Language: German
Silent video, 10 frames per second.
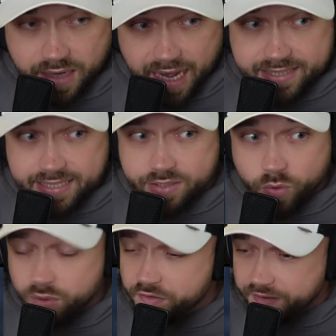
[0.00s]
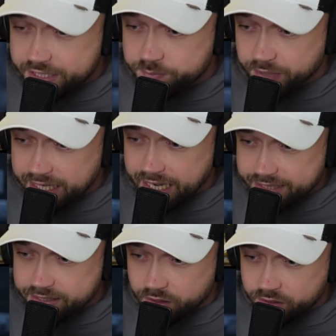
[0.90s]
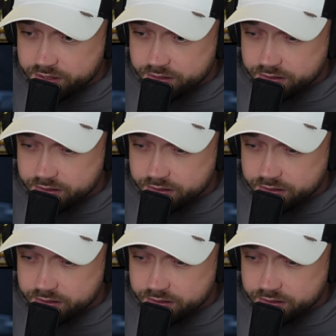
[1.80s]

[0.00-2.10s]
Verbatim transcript: Es sieht unfassbar krass aus.